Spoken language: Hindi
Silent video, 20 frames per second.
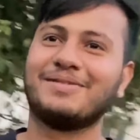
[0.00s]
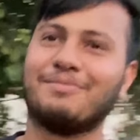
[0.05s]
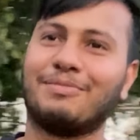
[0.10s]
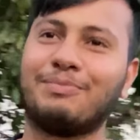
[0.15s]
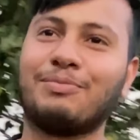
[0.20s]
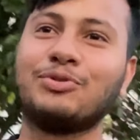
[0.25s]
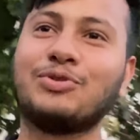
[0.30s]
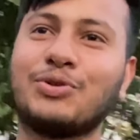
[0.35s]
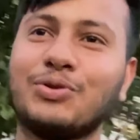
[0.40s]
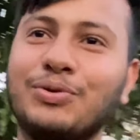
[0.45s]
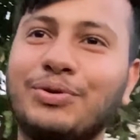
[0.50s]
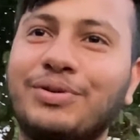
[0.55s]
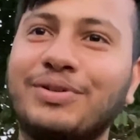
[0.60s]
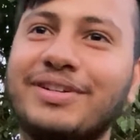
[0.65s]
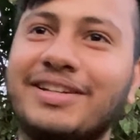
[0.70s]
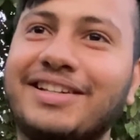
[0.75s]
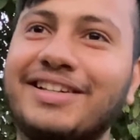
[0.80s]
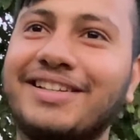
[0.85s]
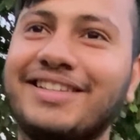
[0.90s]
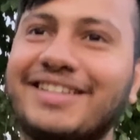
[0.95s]
मैं पूछ क्यों
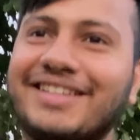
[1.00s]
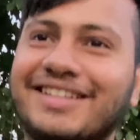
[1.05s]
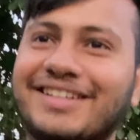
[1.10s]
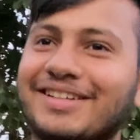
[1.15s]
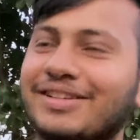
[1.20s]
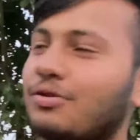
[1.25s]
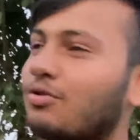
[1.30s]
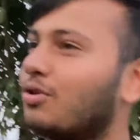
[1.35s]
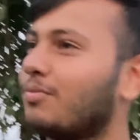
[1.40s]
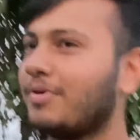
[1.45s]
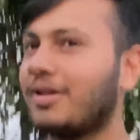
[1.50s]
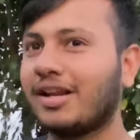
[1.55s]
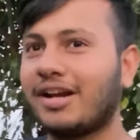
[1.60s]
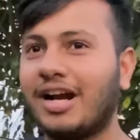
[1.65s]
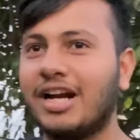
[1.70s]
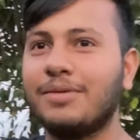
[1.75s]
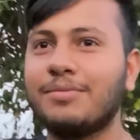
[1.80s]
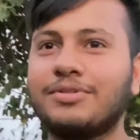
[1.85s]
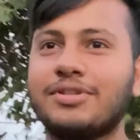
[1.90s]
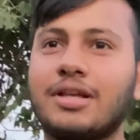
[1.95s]
क्योंकि मेरी
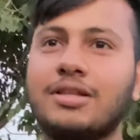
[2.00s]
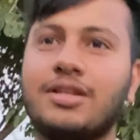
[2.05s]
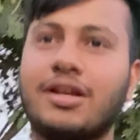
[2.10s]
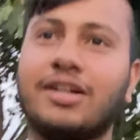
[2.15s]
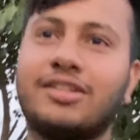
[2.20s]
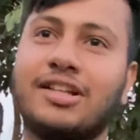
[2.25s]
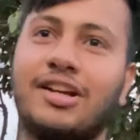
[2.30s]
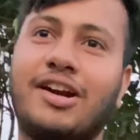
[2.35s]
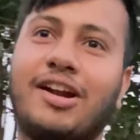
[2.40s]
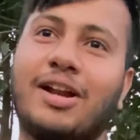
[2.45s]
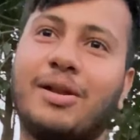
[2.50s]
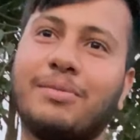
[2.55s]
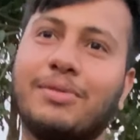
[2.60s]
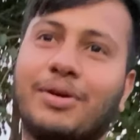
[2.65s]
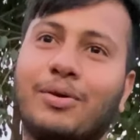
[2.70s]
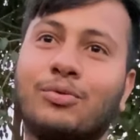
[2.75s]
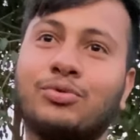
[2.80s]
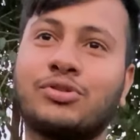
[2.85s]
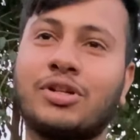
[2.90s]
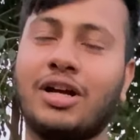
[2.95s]
गाड़ी में सीएनजी का सिलेंडर भी है
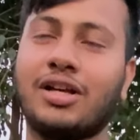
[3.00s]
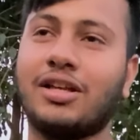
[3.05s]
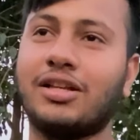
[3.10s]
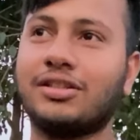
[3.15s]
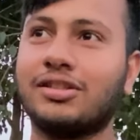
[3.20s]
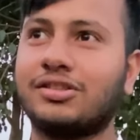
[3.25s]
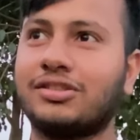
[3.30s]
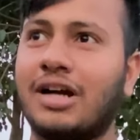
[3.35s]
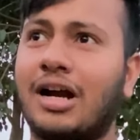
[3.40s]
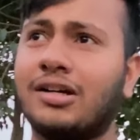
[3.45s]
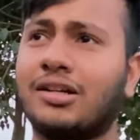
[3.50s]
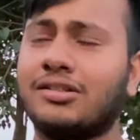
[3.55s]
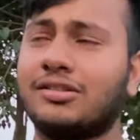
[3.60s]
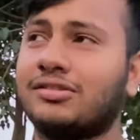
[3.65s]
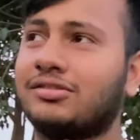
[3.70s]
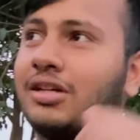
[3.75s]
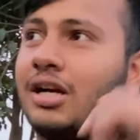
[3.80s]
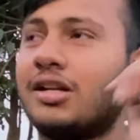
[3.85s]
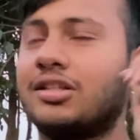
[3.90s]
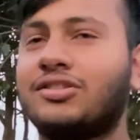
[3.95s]
उसका साठ
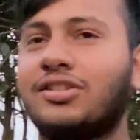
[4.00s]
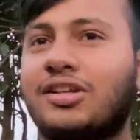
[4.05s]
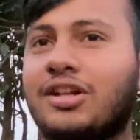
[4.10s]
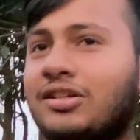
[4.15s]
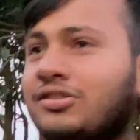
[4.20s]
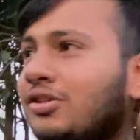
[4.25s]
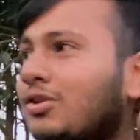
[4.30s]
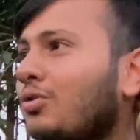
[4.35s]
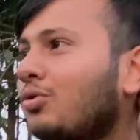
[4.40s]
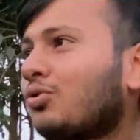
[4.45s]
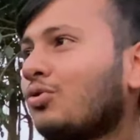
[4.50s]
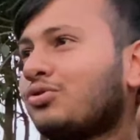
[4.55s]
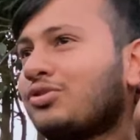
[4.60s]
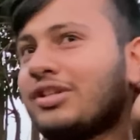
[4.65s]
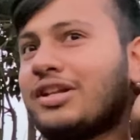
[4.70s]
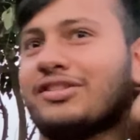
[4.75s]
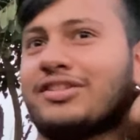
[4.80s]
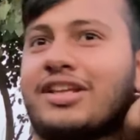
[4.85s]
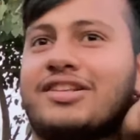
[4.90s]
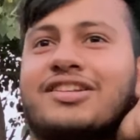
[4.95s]
साठ अस्सी अस्सी किलो तो
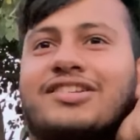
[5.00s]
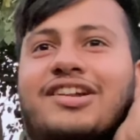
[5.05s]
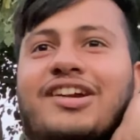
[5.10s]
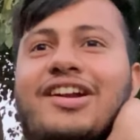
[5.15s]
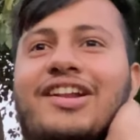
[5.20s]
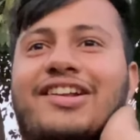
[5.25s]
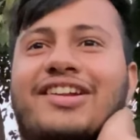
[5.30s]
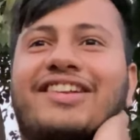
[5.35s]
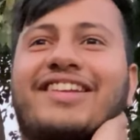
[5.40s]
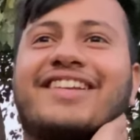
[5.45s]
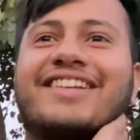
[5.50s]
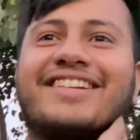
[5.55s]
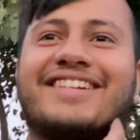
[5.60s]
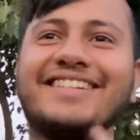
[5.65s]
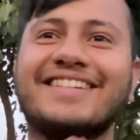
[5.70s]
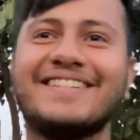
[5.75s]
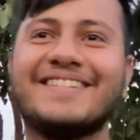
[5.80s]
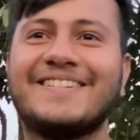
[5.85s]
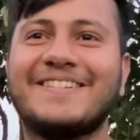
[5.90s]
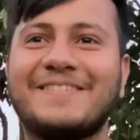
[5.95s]
सीएनजी सिलेंडर ही है
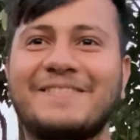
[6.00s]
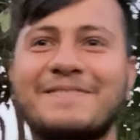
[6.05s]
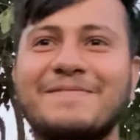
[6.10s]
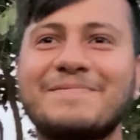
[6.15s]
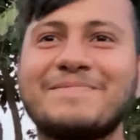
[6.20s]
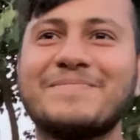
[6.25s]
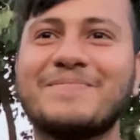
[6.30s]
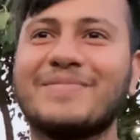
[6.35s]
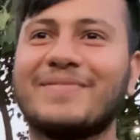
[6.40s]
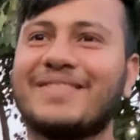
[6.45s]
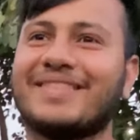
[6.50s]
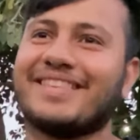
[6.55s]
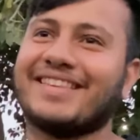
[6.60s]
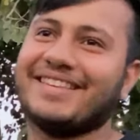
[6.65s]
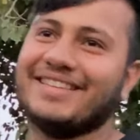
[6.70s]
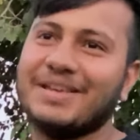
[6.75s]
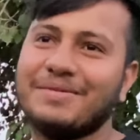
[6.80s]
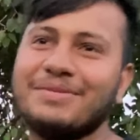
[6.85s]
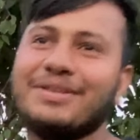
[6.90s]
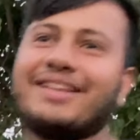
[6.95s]
अच्छा
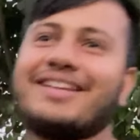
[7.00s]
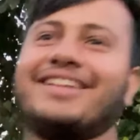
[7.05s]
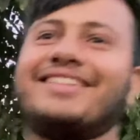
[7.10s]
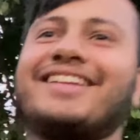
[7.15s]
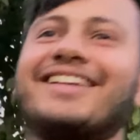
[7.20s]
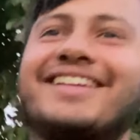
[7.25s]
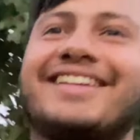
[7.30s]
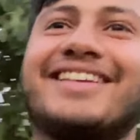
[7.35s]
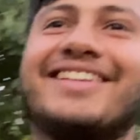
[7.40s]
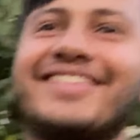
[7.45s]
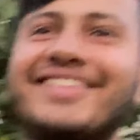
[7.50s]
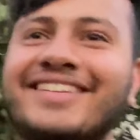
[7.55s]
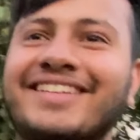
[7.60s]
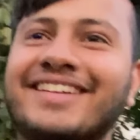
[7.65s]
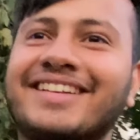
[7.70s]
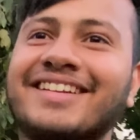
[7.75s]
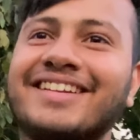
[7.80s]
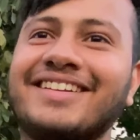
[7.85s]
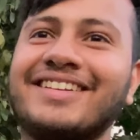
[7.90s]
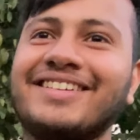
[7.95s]
ये भी दिक्कत है साठ
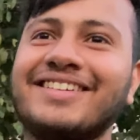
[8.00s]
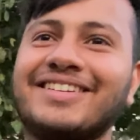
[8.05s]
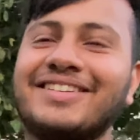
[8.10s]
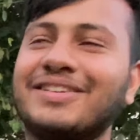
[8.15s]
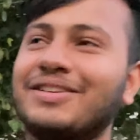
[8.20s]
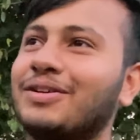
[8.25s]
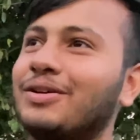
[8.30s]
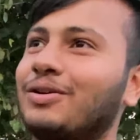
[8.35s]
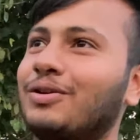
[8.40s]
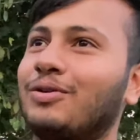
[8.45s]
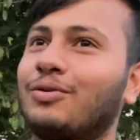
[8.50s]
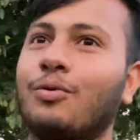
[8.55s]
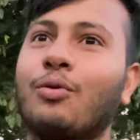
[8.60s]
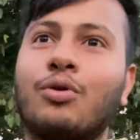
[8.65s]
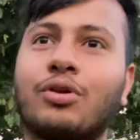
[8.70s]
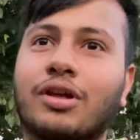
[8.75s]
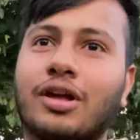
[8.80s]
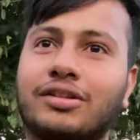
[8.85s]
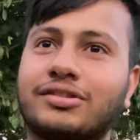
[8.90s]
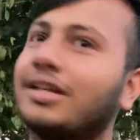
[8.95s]
सत्तर किलो है तेरे सी
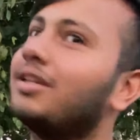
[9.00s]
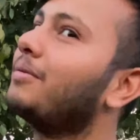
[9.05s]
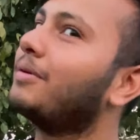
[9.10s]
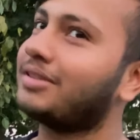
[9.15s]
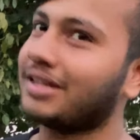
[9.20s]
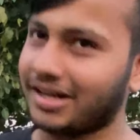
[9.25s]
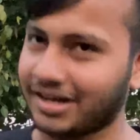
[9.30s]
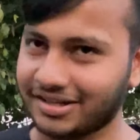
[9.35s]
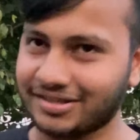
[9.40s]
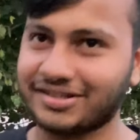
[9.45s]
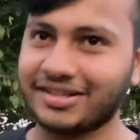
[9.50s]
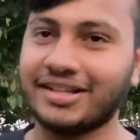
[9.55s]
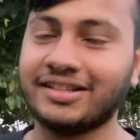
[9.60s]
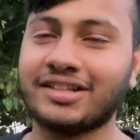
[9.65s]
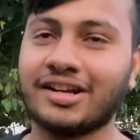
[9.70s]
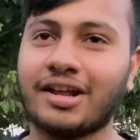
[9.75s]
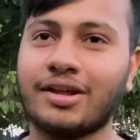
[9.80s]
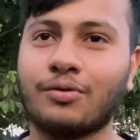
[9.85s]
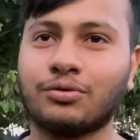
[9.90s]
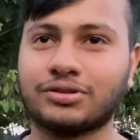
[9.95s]
एन जी का वेट
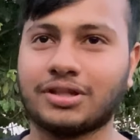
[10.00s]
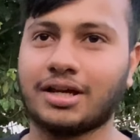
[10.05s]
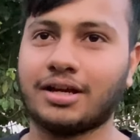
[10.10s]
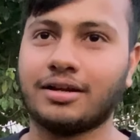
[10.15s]
इतना होता